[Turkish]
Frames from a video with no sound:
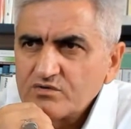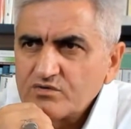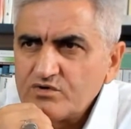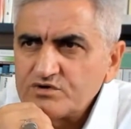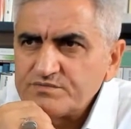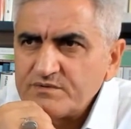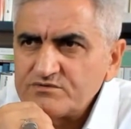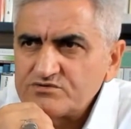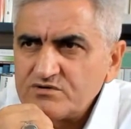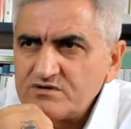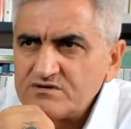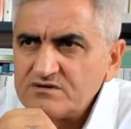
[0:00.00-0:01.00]
görüşmemi
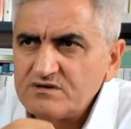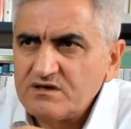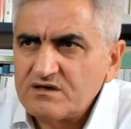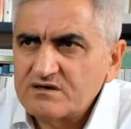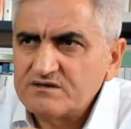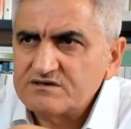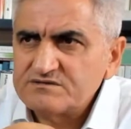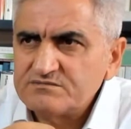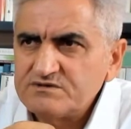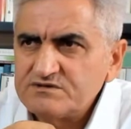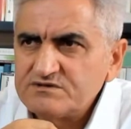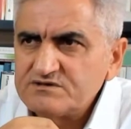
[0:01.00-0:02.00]
söyledi.
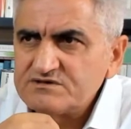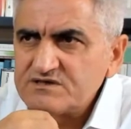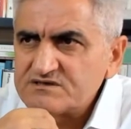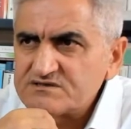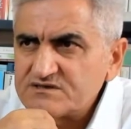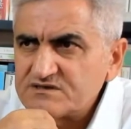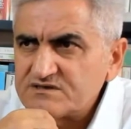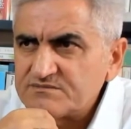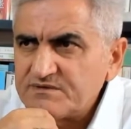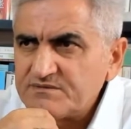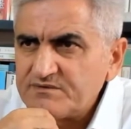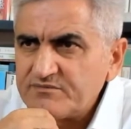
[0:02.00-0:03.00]
Arkadaşımın ricasını
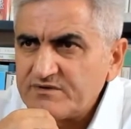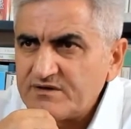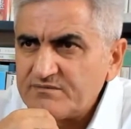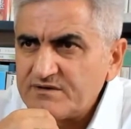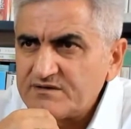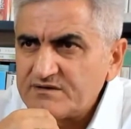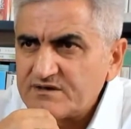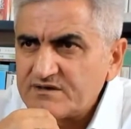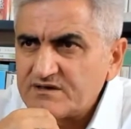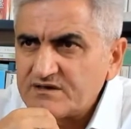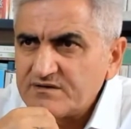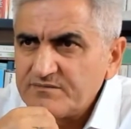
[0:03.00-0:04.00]
kırmayıp İbrahim Bey'in
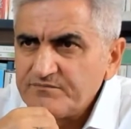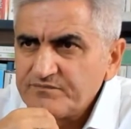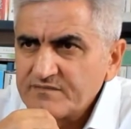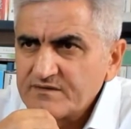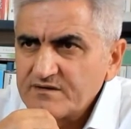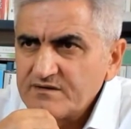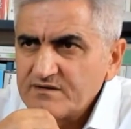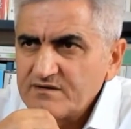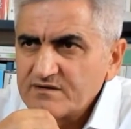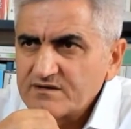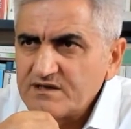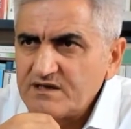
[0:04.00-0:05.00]
yanına
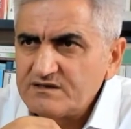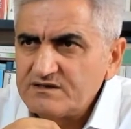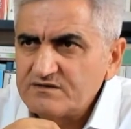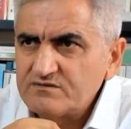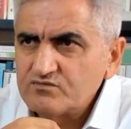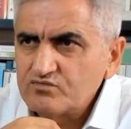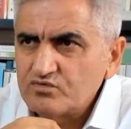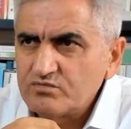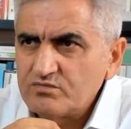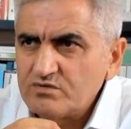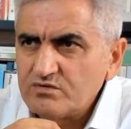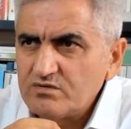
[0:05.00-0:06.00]
geldik.
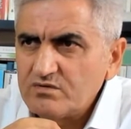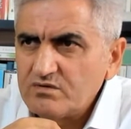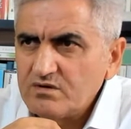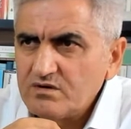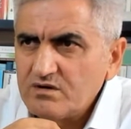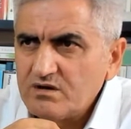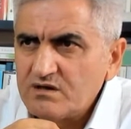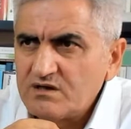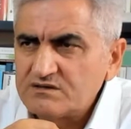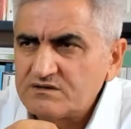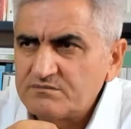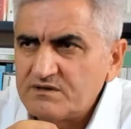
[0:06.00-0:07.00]
Durumu
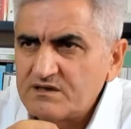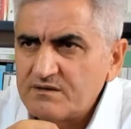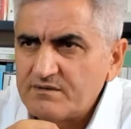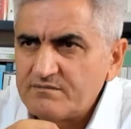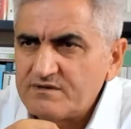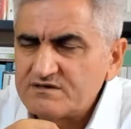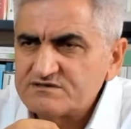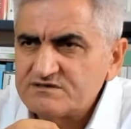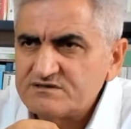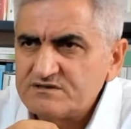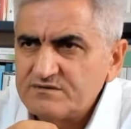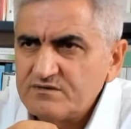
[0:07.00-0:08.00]
anlattığımda yaban
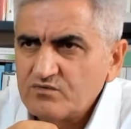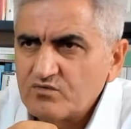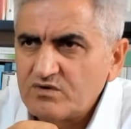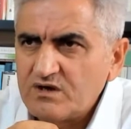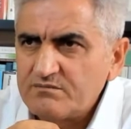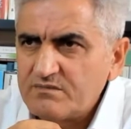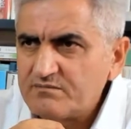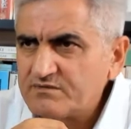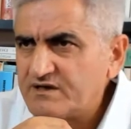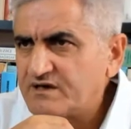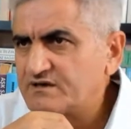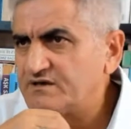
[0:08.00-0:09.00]
mersini kullanmam
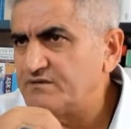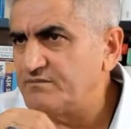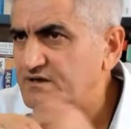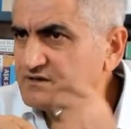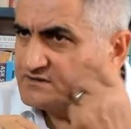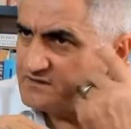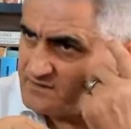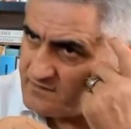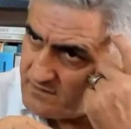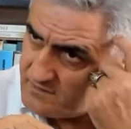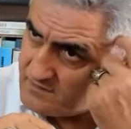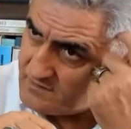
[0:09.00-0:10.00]
gerektiğini belirtti.
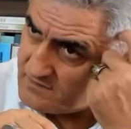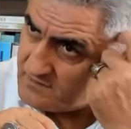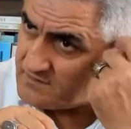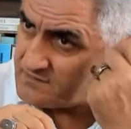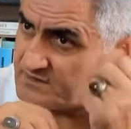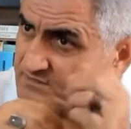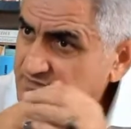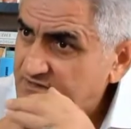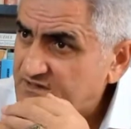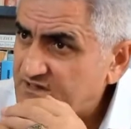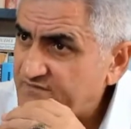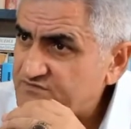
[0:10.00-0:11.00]
Tıpta
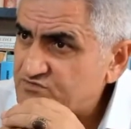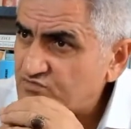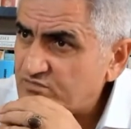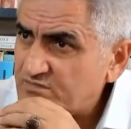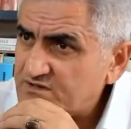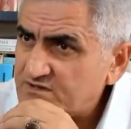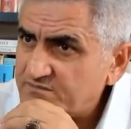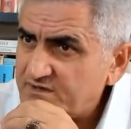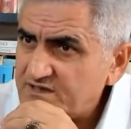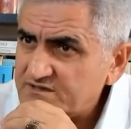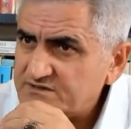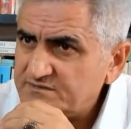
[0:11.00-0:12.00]
tedavisi olmadığını
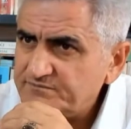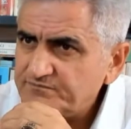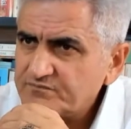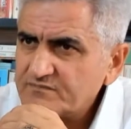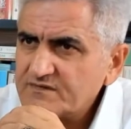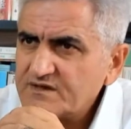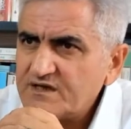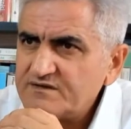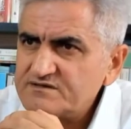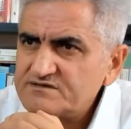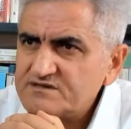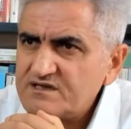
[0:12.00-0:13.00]
belirttim.
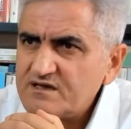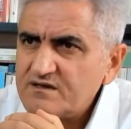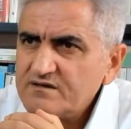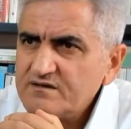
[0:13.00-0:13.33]
Kendisi de